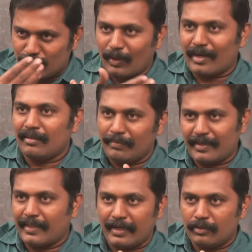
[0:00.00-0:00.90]
சொல்கிறது
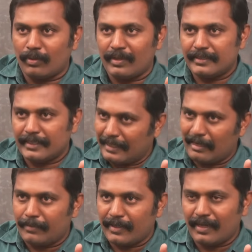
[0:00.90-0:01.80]
மாதிரி தான் எனக்கு தோணுச்சு என்ன
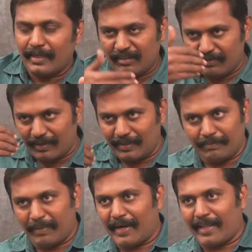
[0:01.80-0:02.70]
அப்படின்னா இவர்
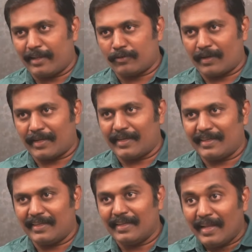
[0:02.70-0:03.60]
இங்கே மேடையில்
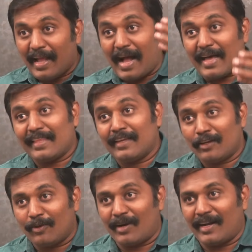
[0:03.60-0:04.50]
சொல்கிறாரு அதை
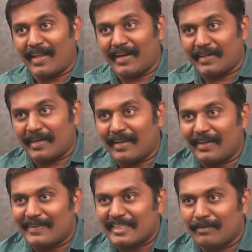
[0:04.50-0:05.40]
இன்னொரு டைரக்டர்
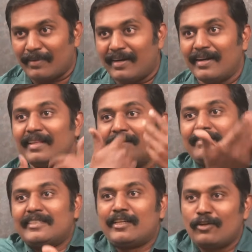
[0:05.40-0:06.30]
வசனமாக எழுதி
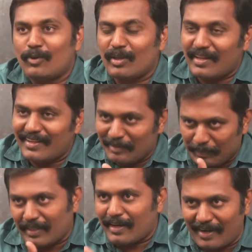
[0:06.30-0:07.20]
விஜய்க்கு கொடுக்குறாரு
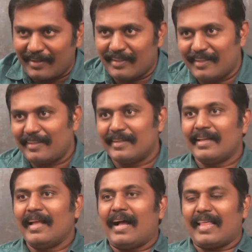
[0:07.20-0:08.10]
இப்படி தான் நடக்குது
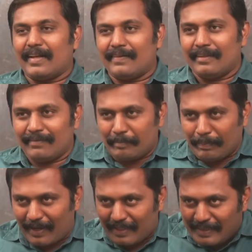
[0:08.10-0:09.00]
அதாவது இவர்
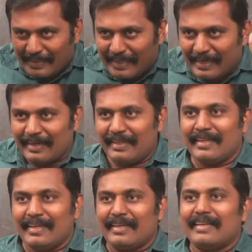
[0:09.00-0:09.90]
படத்துக்கு
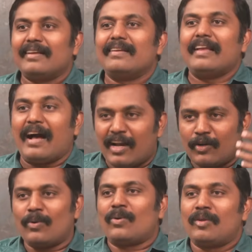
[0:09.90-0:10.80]
எழுதி
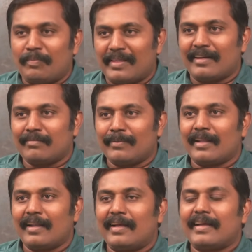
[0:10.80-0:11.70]
யாருக்கோ கொடுப்பதற்கு
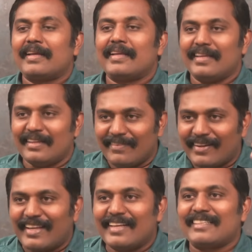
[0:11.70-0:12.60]
பதிலாக
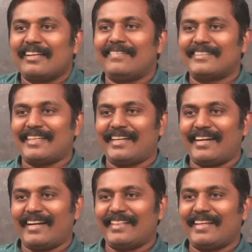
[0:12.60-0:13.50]
இவரே சில
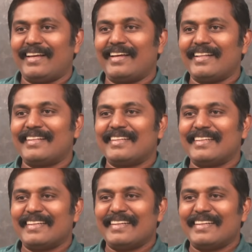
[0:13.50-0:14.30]
வசனங்களை தயாரித்து